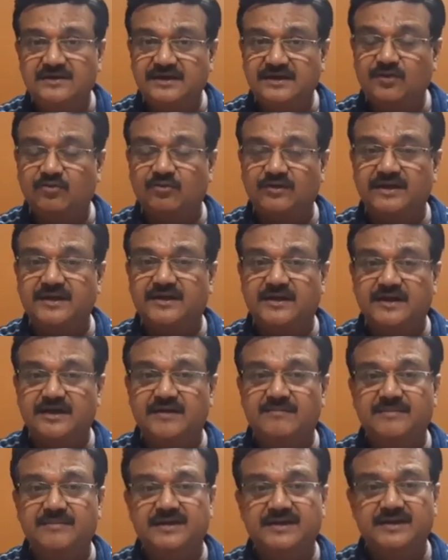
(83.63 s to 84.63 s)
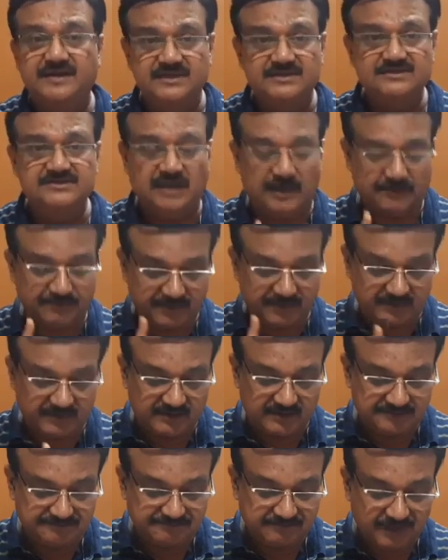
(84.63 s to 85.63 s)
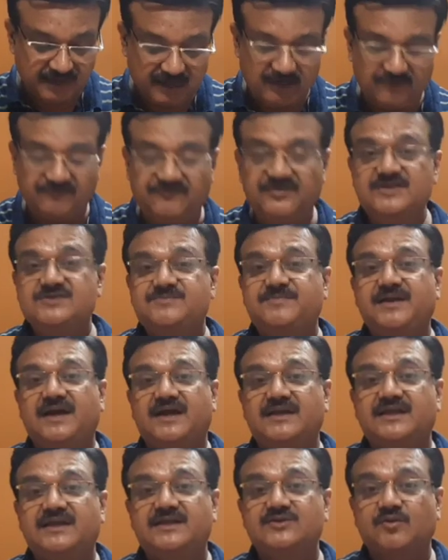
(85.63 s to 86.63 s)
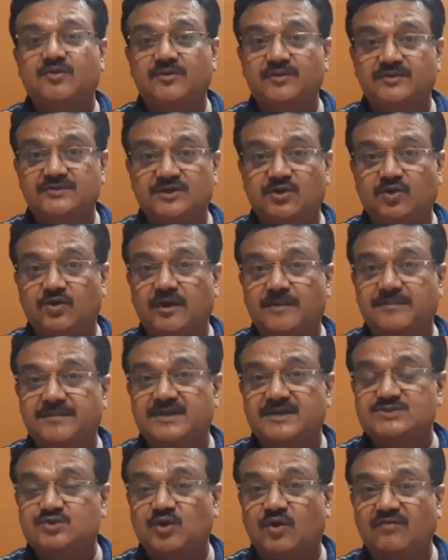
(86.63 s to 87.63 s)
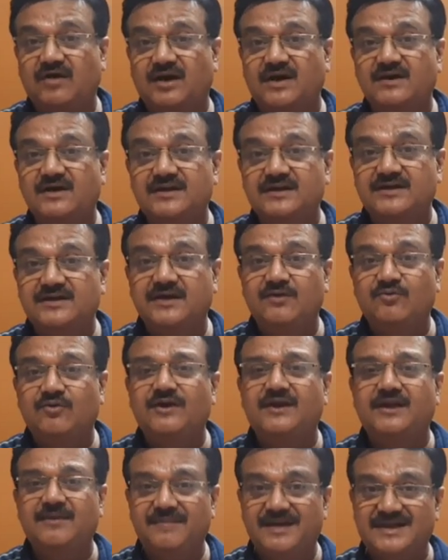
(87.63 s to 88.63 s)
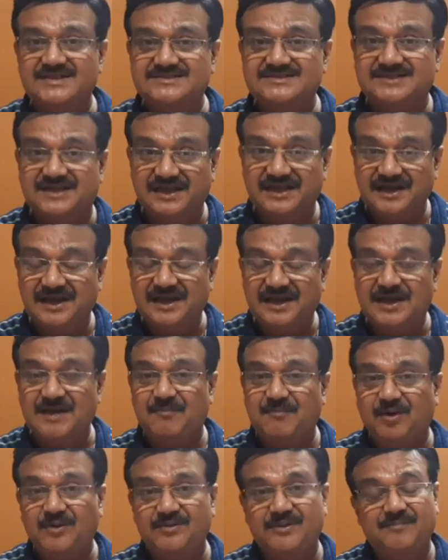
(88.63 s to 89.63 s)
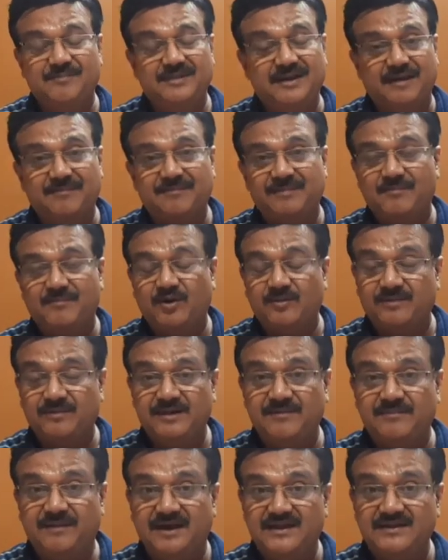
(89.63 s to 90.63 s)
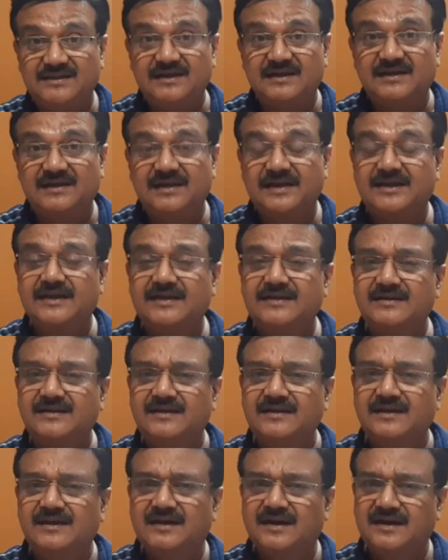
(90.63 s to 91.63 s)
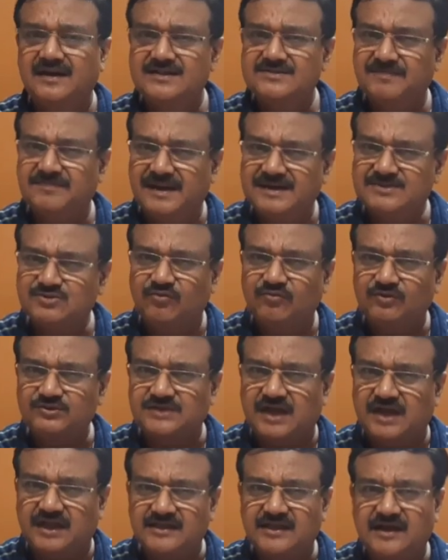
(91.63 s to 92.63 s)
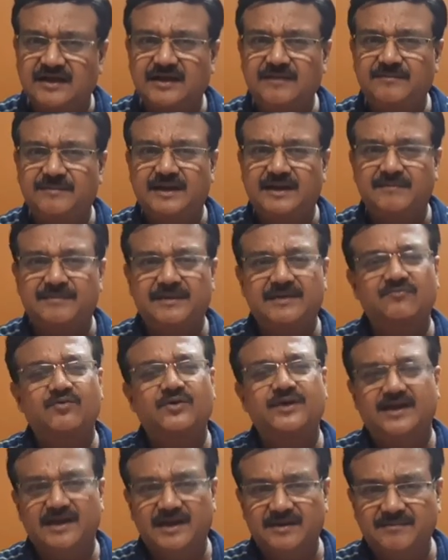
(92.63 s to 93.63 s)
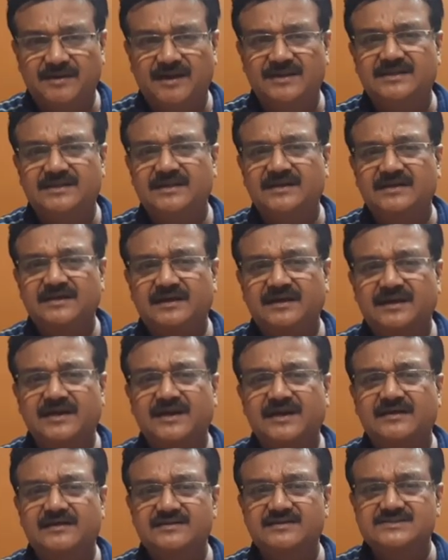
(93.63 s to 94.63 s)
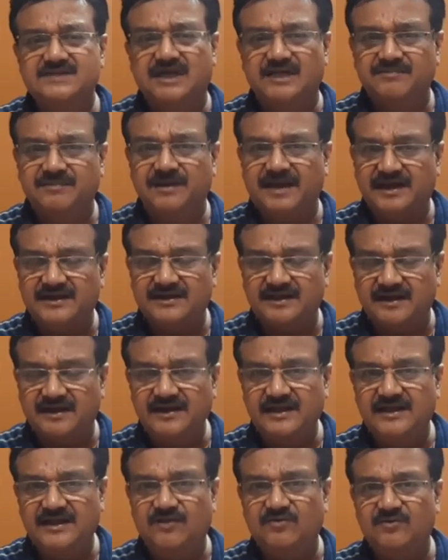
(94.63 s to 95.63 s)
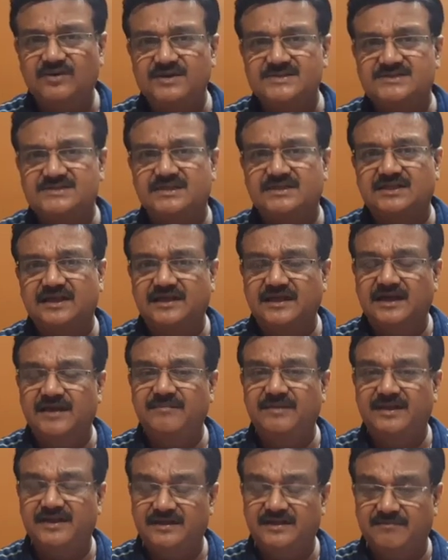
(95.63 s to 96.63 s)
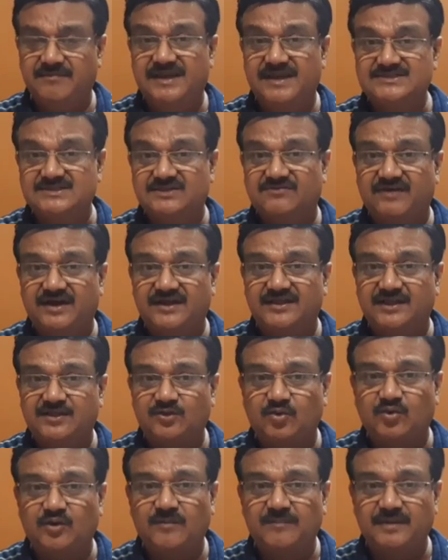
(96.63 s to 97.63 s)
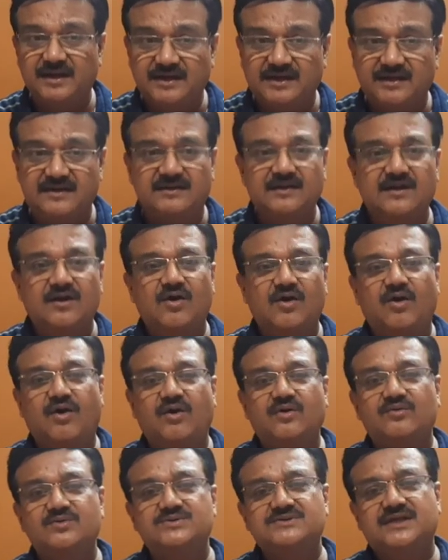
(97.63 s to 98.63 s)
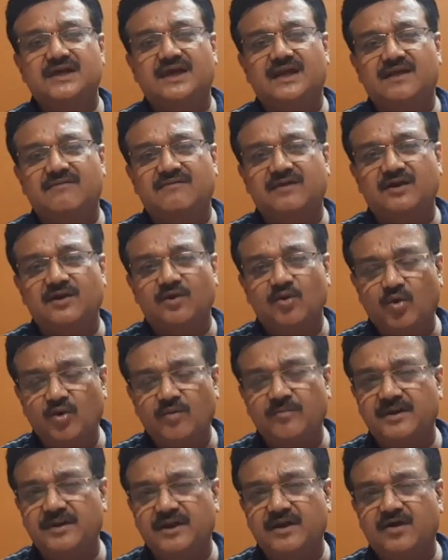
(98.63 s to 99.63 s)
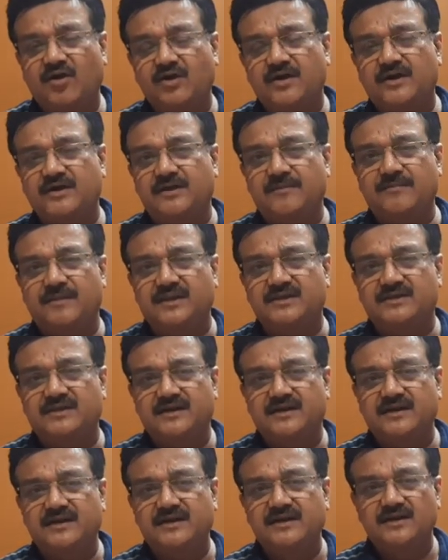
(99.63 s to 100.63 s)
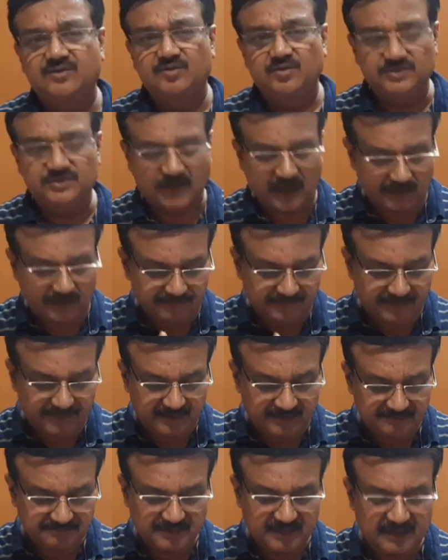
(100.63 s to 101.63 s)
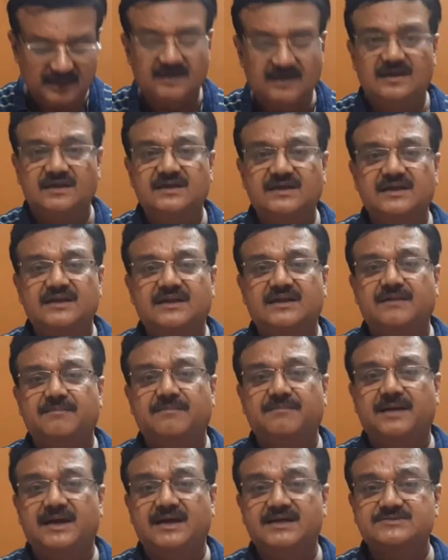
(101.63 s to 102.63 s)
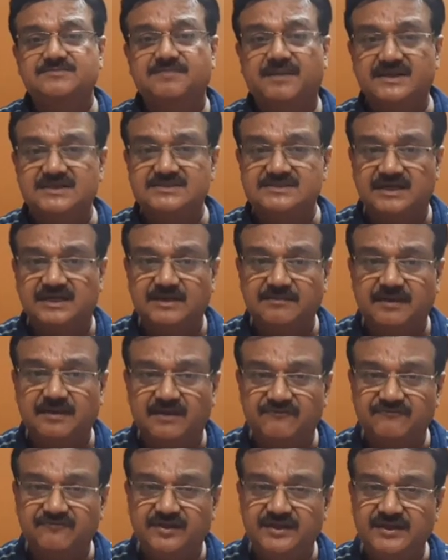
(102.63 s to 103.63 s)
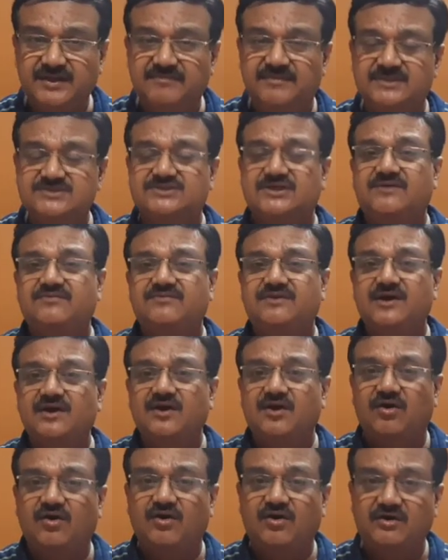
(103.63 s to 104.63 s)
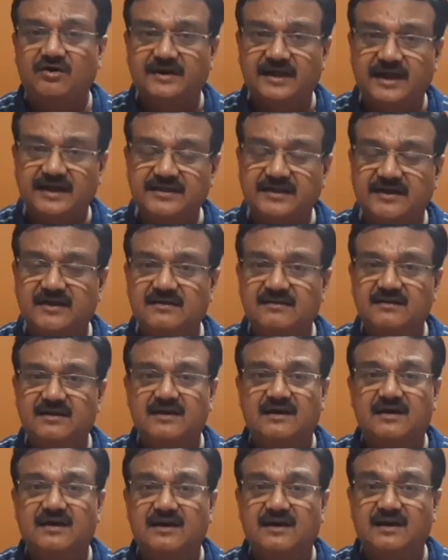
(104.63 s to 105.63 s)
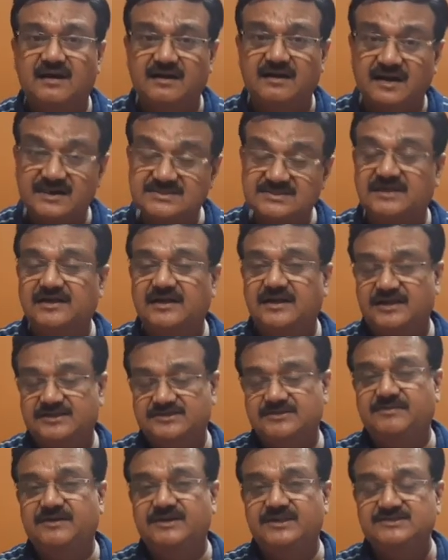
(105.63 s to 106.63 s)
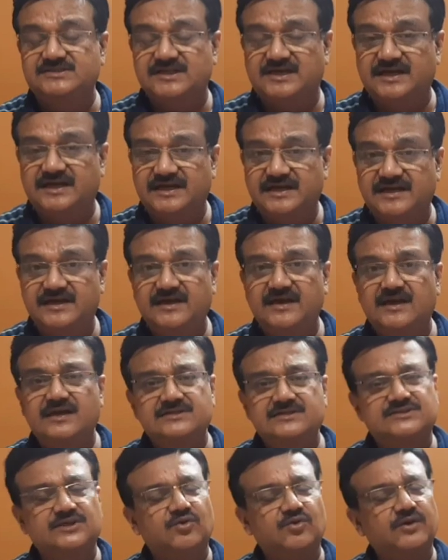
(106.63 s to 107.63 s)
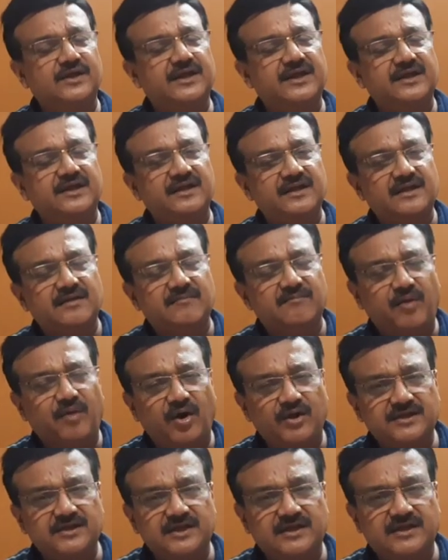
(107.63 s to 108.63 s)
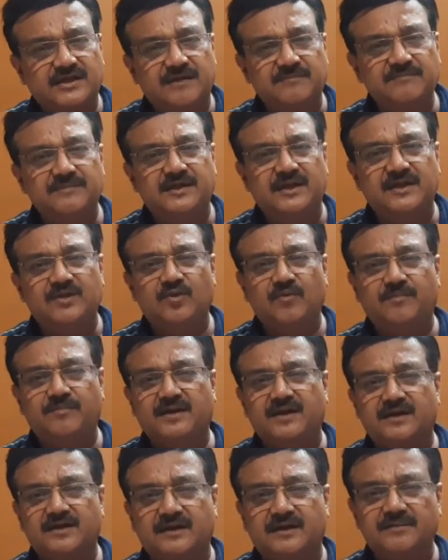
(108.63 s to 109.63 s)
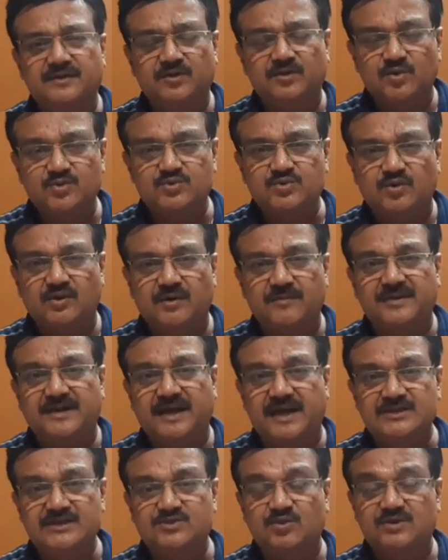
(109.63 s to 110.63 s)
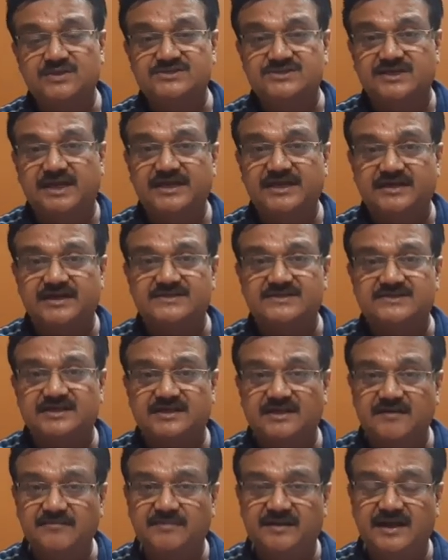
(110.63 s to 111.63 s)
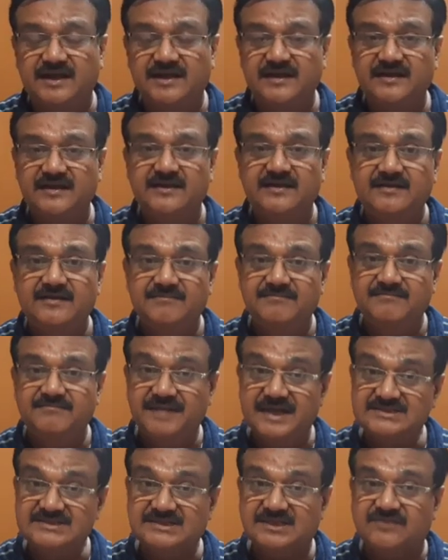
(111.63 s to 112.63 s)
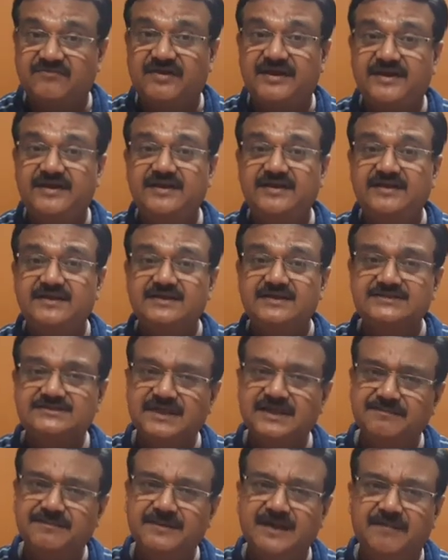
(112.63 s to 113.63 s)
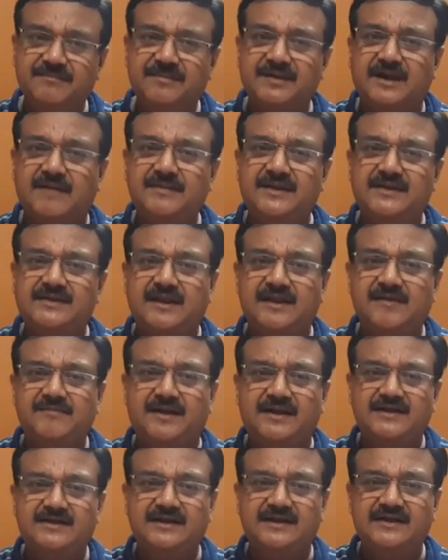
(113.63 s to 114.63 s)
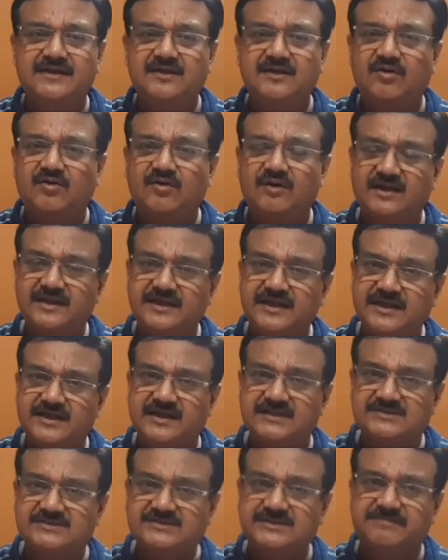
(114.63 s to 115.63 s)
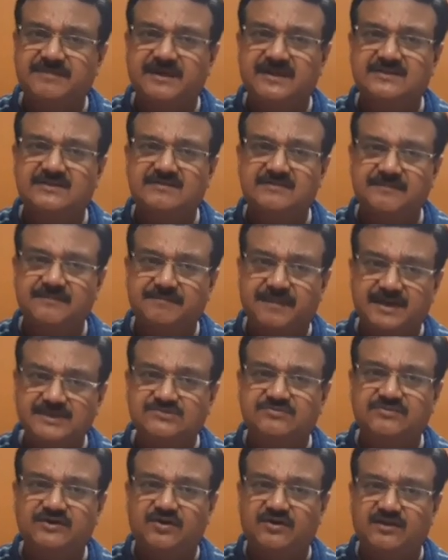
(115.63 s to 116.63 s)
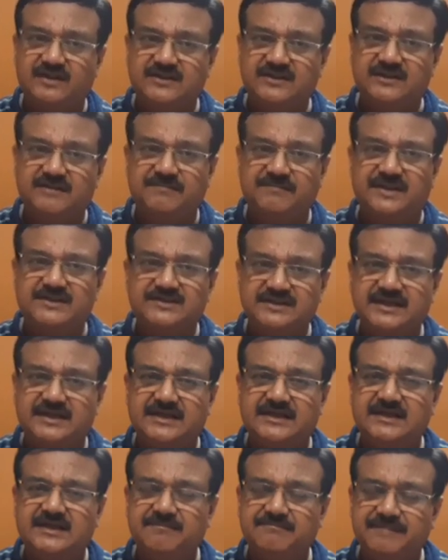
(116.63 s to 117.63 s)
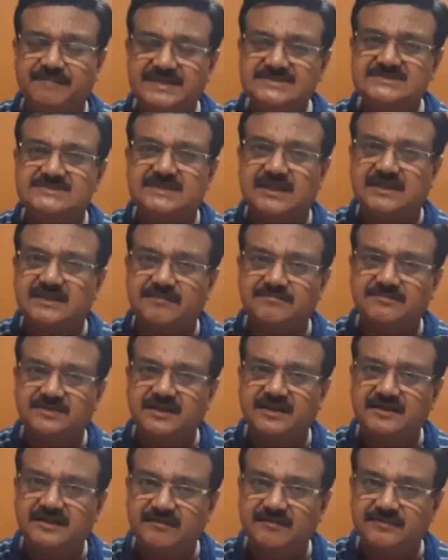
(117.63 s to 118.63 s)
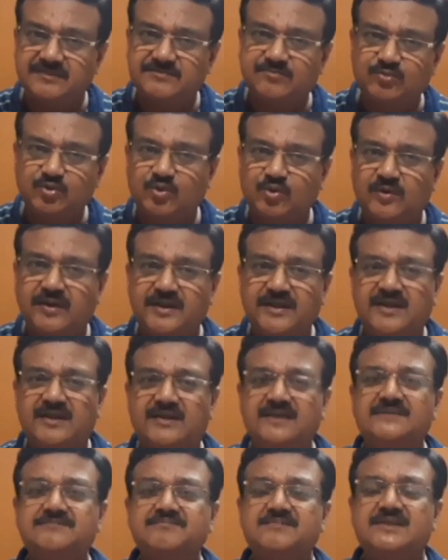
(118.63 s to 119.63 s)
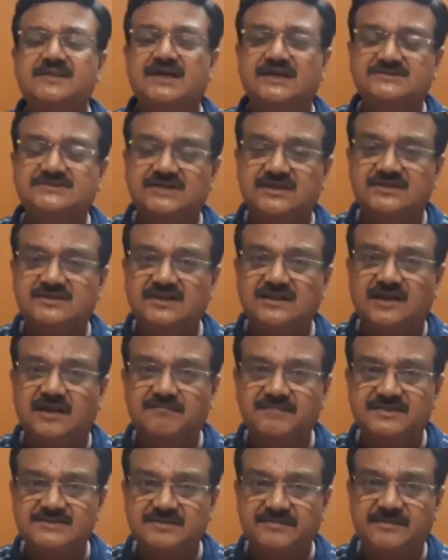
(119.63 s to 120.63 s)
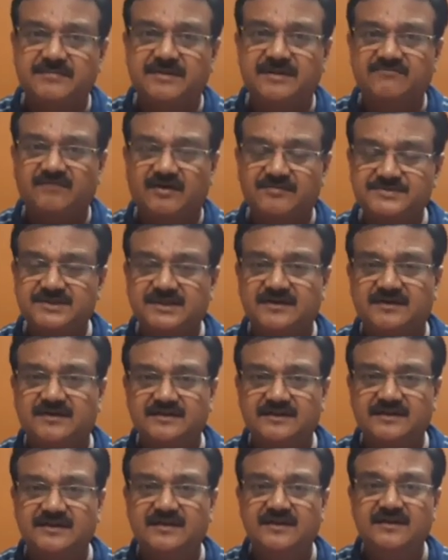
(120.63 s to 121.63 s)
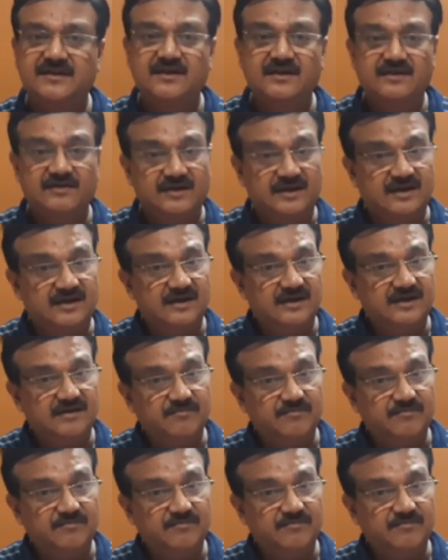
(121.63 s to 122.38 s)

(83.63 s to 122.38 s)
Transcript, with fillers: टी ट्वेंटी क्रिकेट में जहाँ पर हफीज भी आते हैं जो जिन्होंने अपना सवा टी ट्वेंटी मैच खेला है बहुत अपने आप में बहुत बड़ी बात लेकिन इस मैच को वो यादगार नहीं बना पाए वो एक अलग बात है लेकिन साथ में हैदर अली हैं उनके साथ इंग्लैंड में एक मैच जितवाया था दोनों ने मिलकर और उसके अलावा लोअर मिडल ऑर्डर की बात करें तो यहाँ पर इनके पास पाकिस्तान के पास फहीम अशरफ और हैदर आ, हसन अली क्षमा की जगह हैं जिन्होंने बहुत ही कम गेंदों पर कभी 200 कभी 250 की स्ट्राइक रेट से रन बनाए हैं मैच जितवाए हैं ये अपने आप में काबिल तारी बात है और एक अच्छी बात पांचवी और अंतिम बात यह है कि बेंच स्ट्रेंथ अब धीरे धीरे मजबूत हो रही है जहां शर्जीत लंबे समय बाद वापसी करते हैं आ,